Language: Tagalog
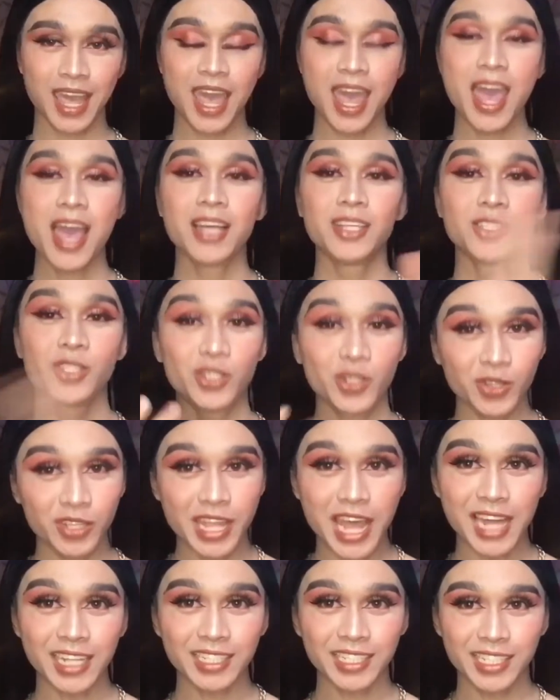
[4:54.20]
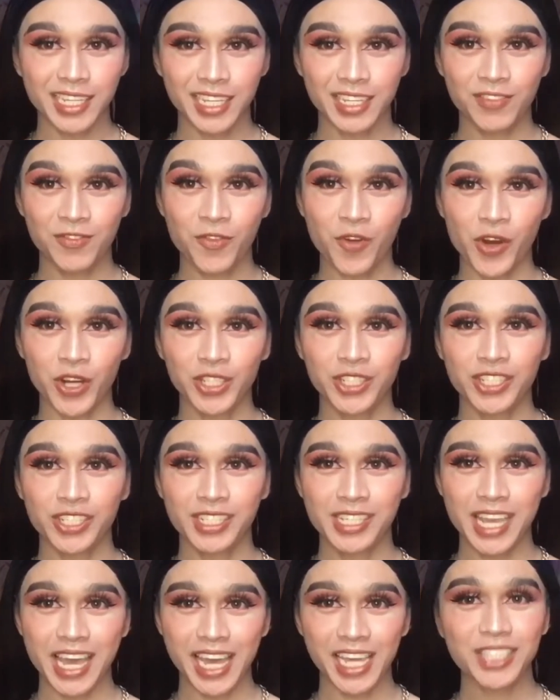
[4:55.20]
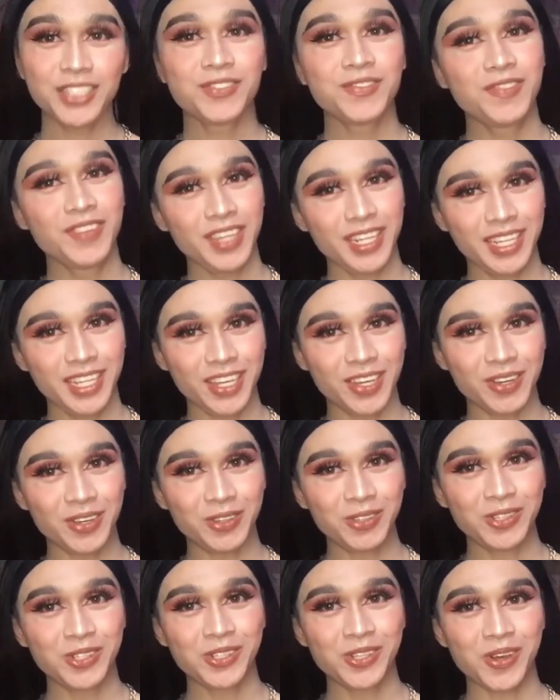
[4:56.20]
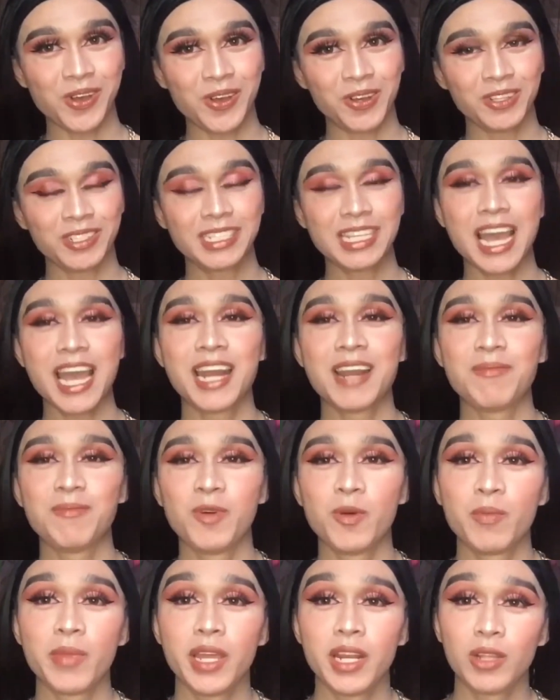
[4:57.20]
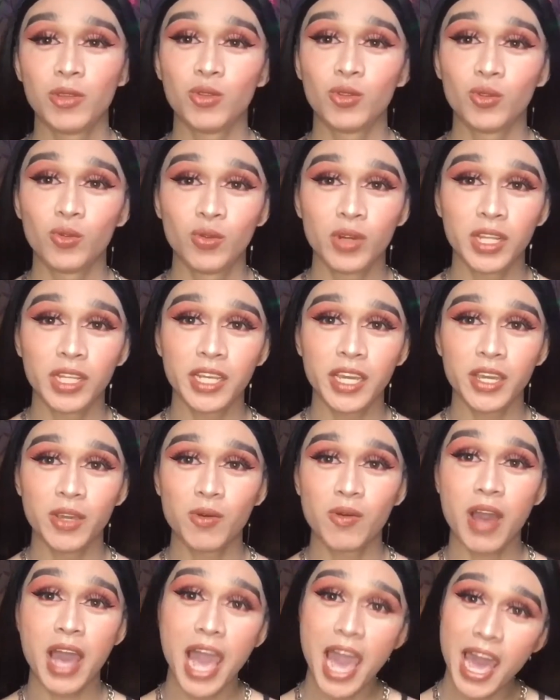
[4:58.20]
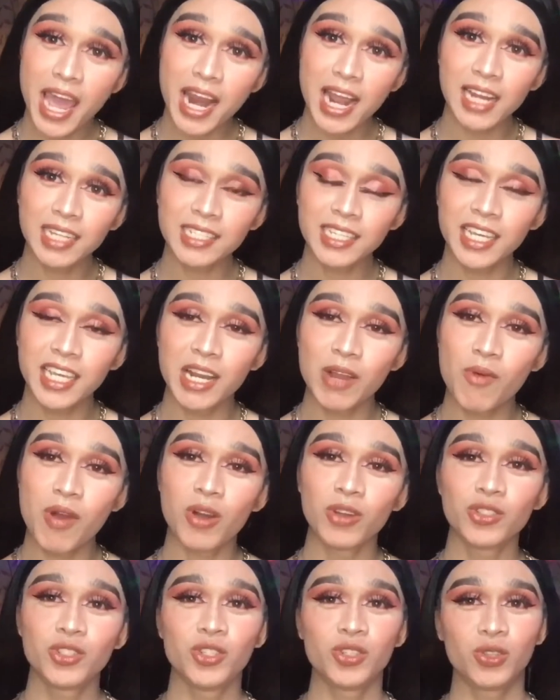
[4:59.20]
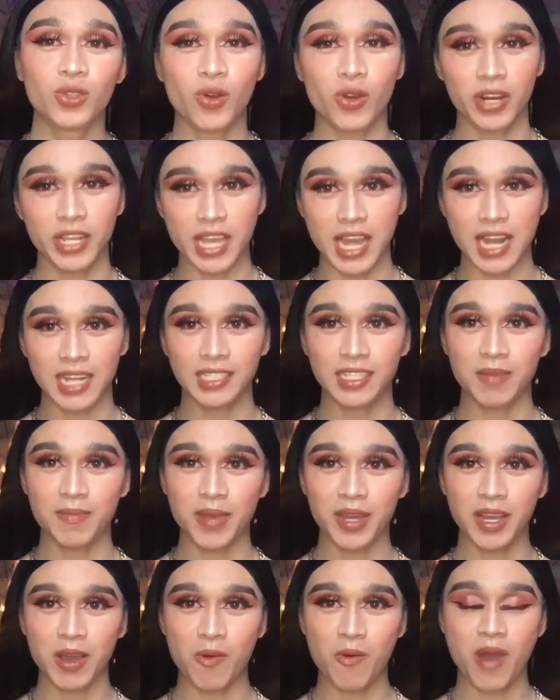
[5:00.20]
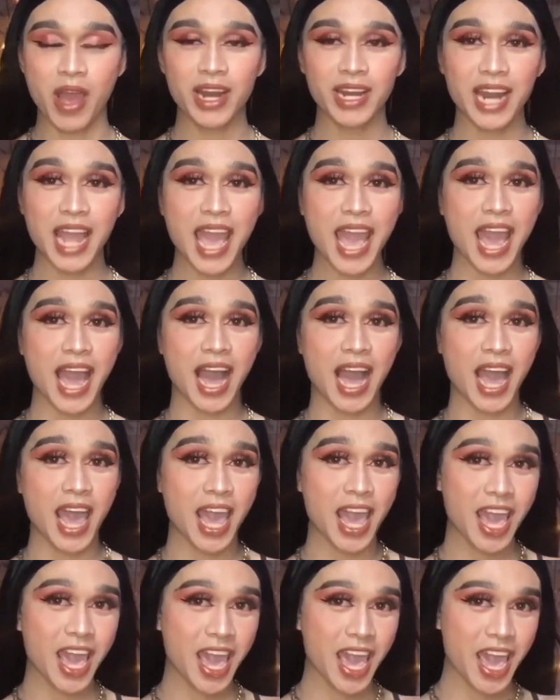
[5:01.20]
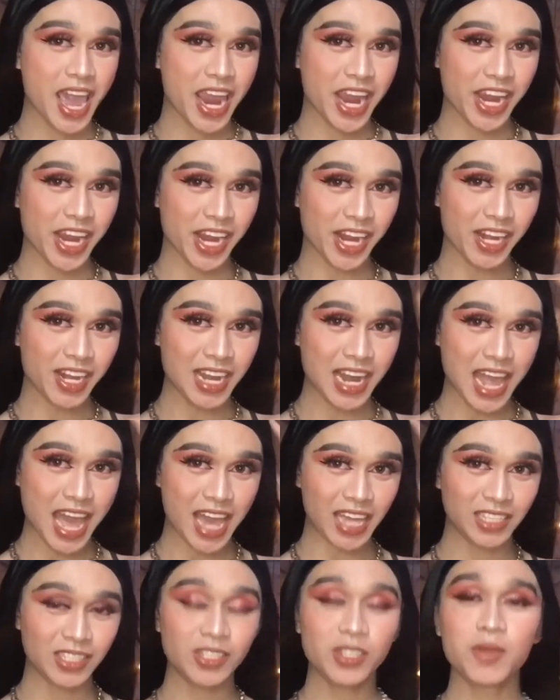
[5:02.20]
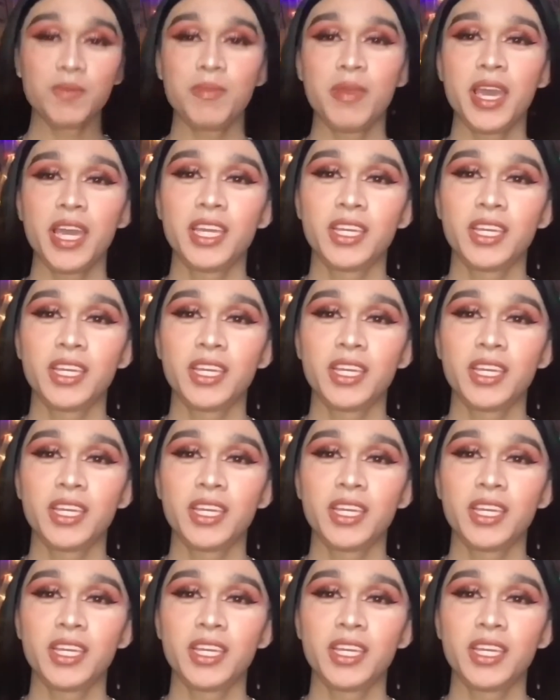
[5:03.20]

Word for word: So that's it for today's video. So sana po may natutunan kayong aral sa ginawa kong tutorial sa paggawa ng hairline to make